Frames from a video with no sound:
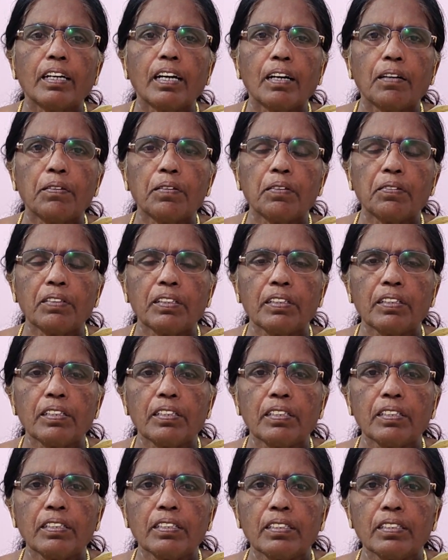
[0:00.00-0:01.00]
அவர் வந்து
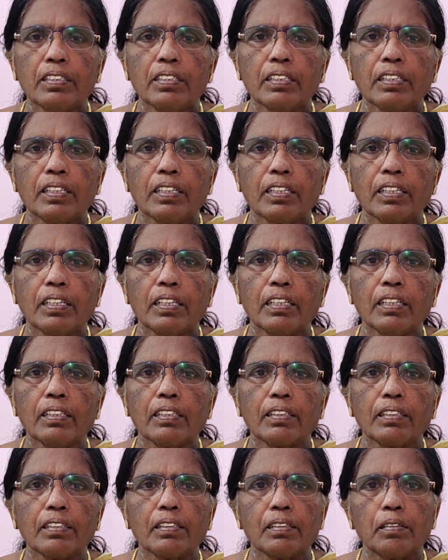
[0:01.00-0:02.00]
என்ன செஞ்சுருக்காருன்னா
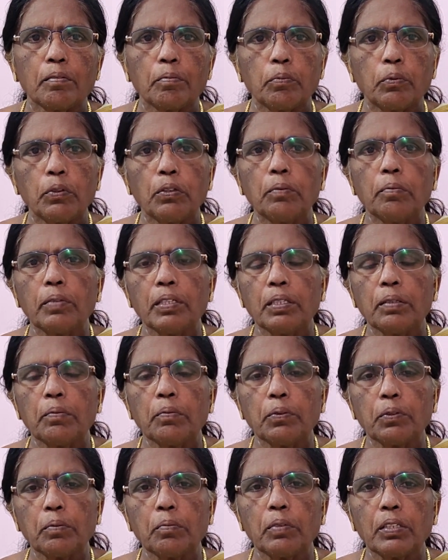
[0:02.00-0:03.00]
ஃபோன் பண்ணி
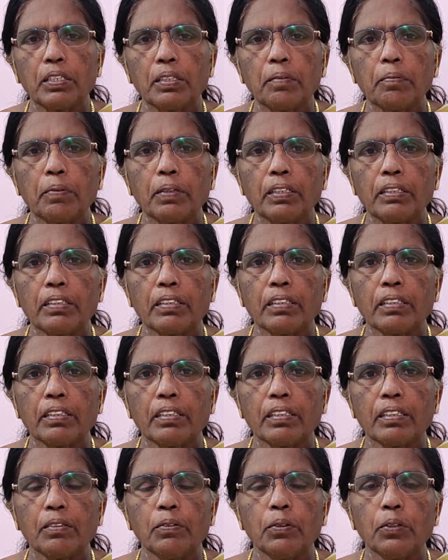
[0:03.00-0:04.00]
ஃபோன் பண்ணி
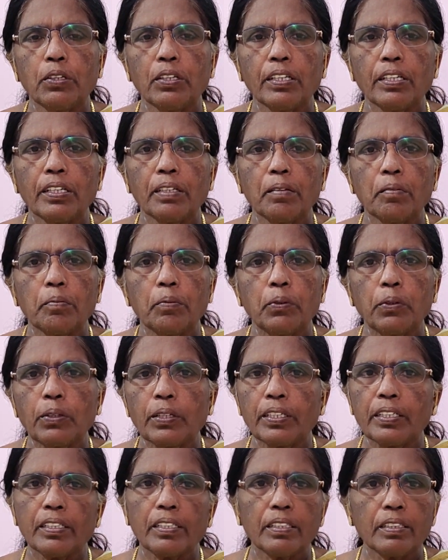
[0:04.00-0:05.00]
பார்த்துருக்காரு ஒரு நேரம்
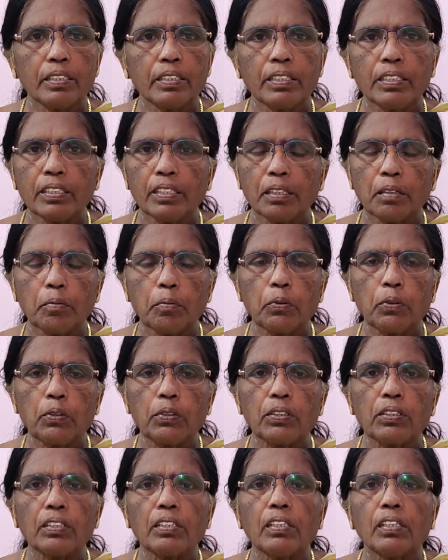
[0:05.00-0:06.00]
ஃபோனை எடுத்துருச்சு அந்த பொண்ணு